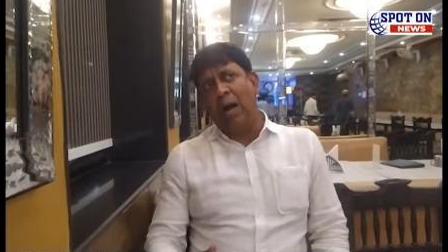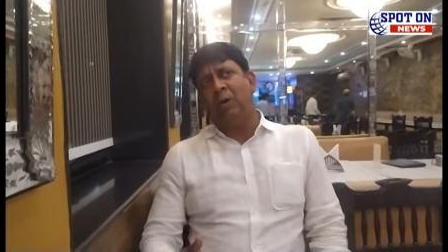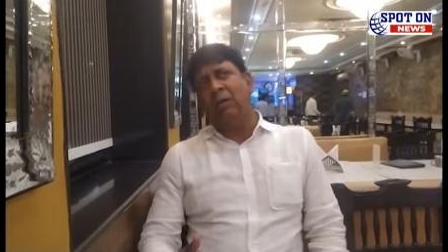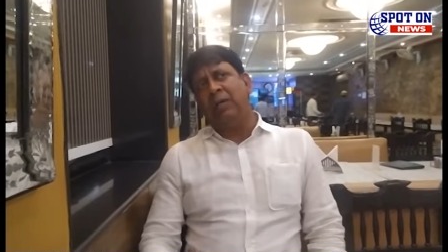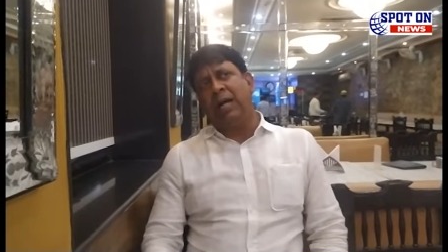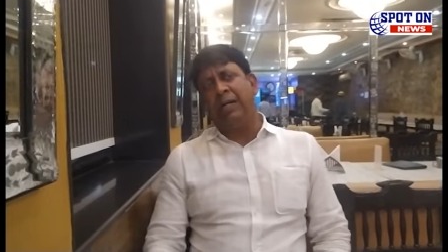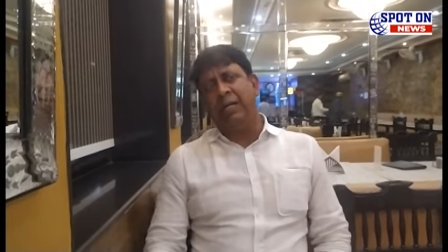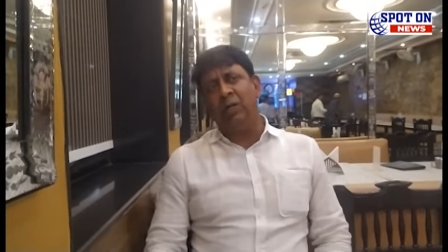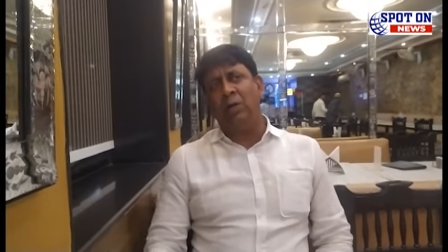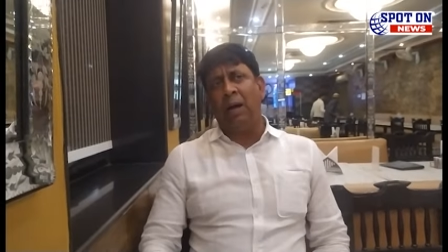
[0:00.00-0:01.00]
এখন না
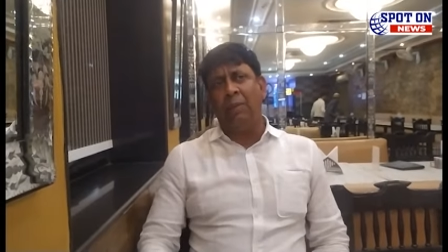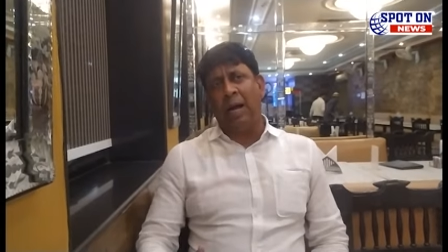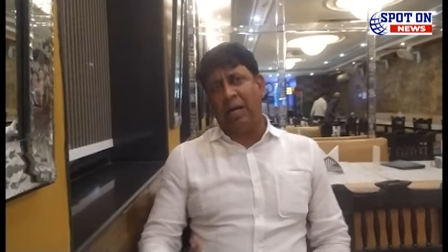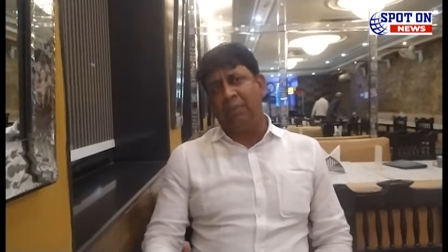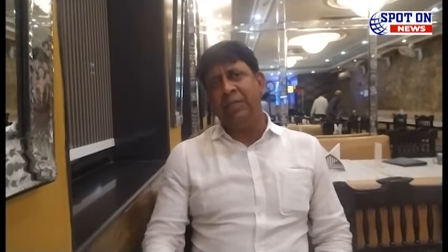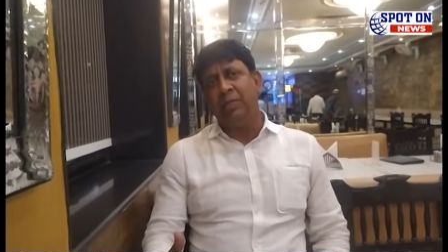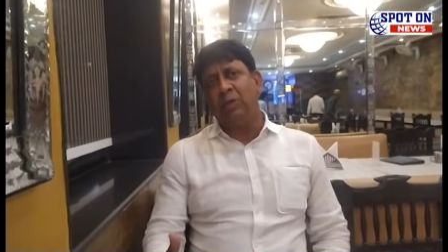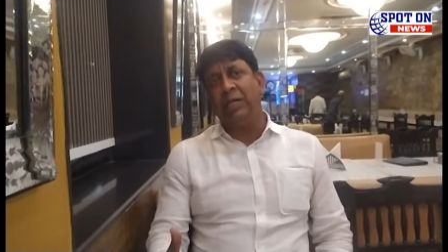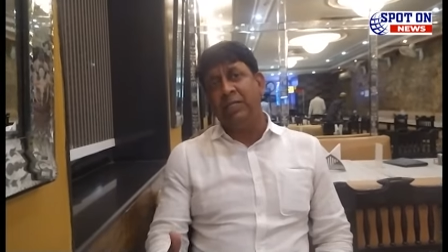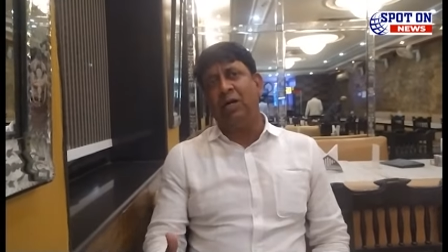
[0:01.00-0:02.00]
নিলেও আগামী দিন
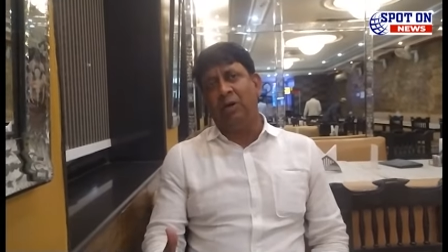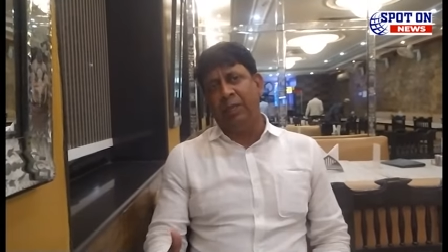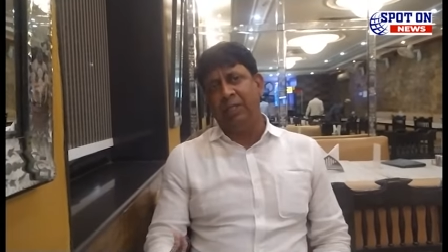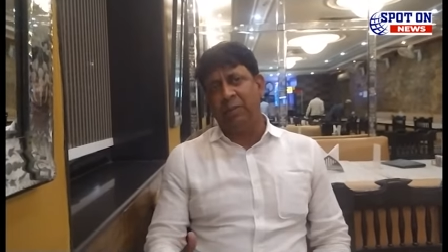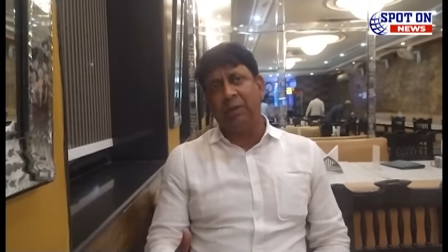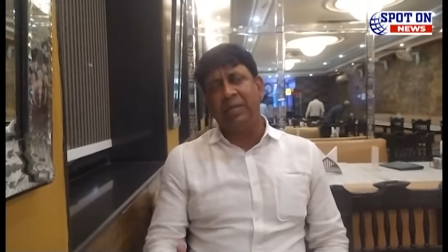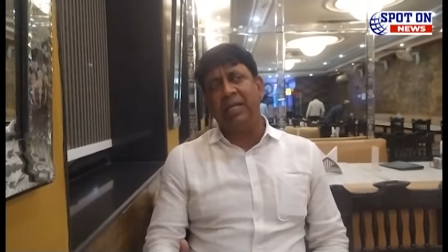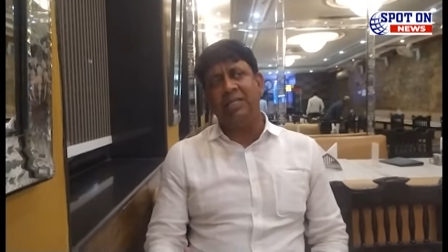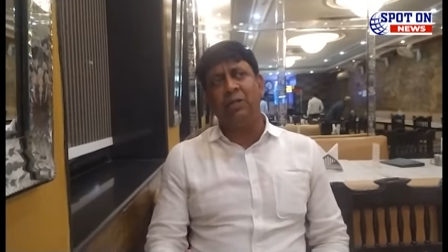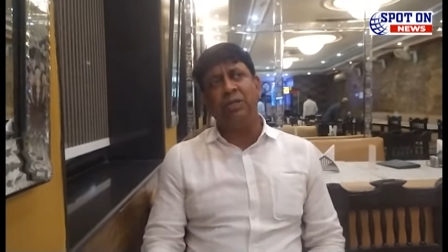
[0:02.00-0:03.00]
ওকে নিতে হবে যেভাবে
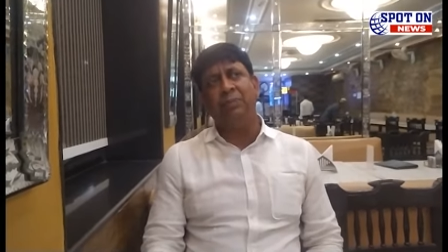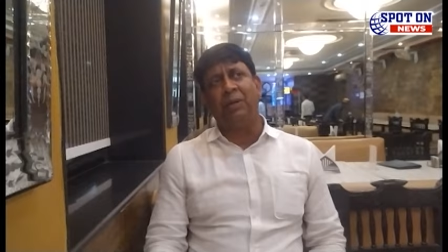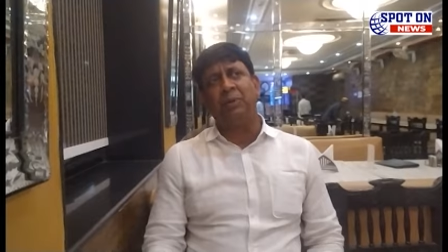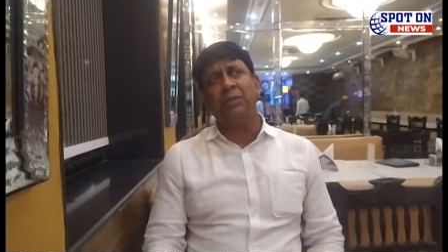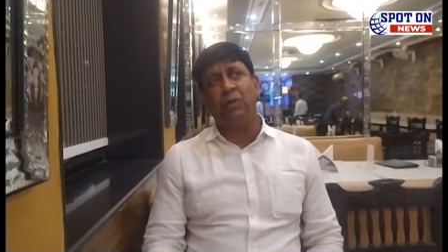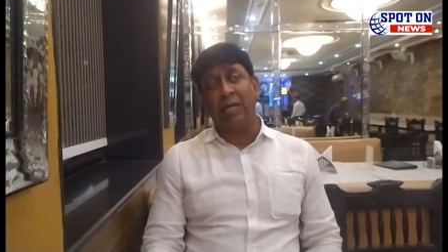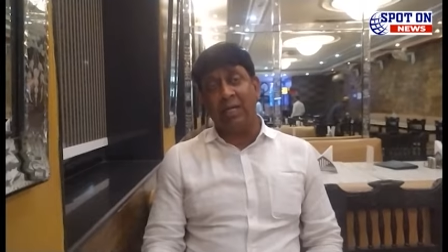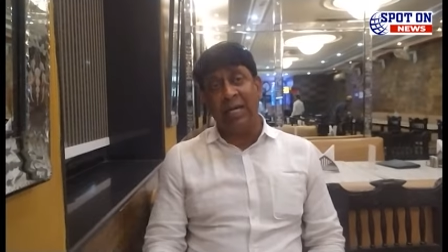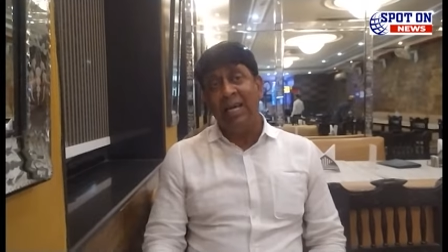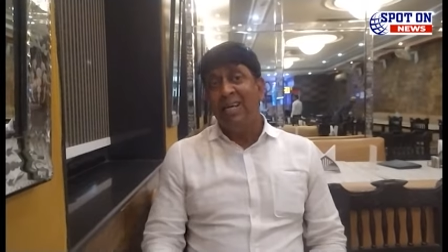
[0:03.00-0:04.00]
খেলছে যদি পারফরমেন্স ধরে
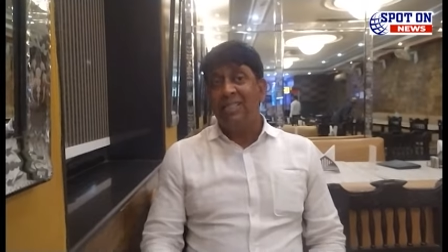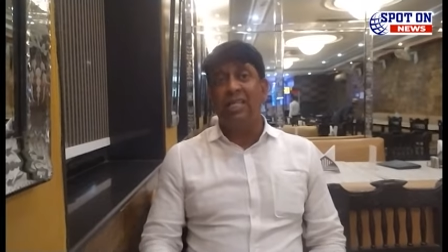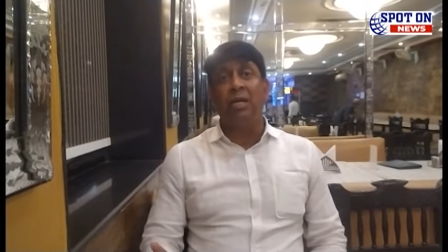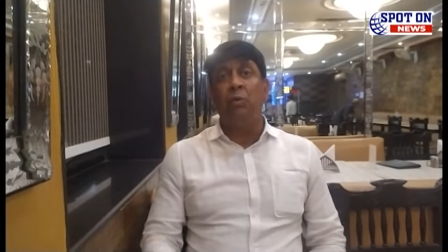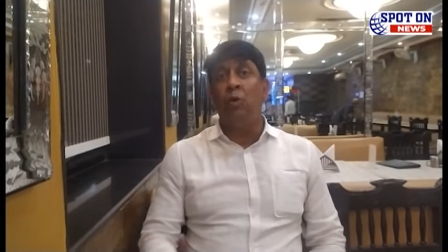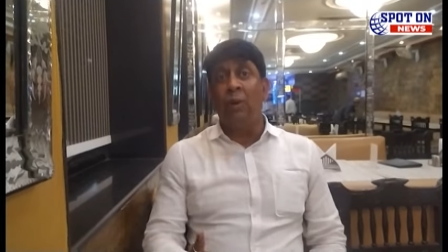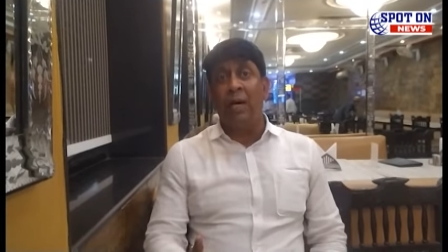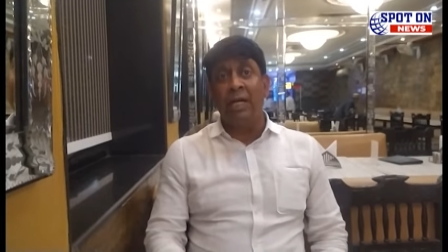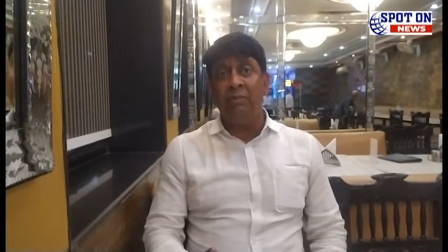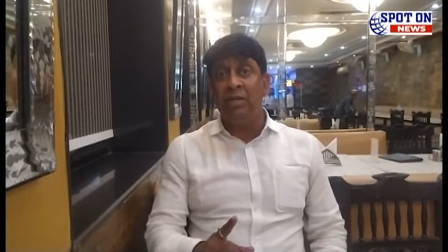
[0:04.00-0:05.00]
রাখে সেটা
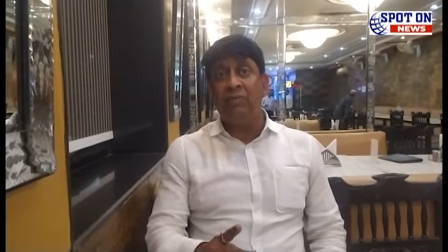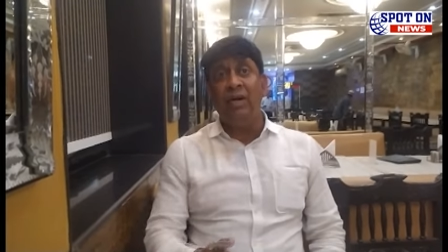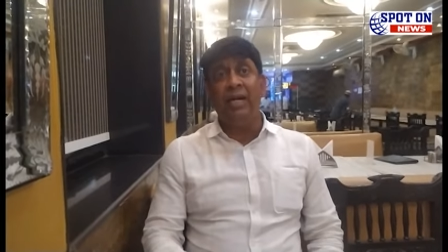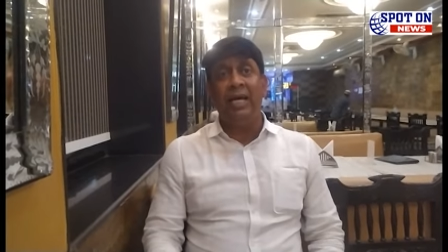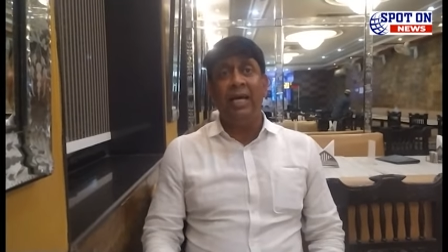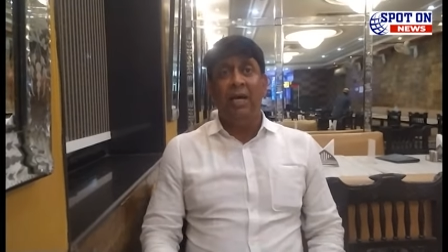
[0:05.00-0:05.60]
মোহনবাগানের মিডফিল্ডে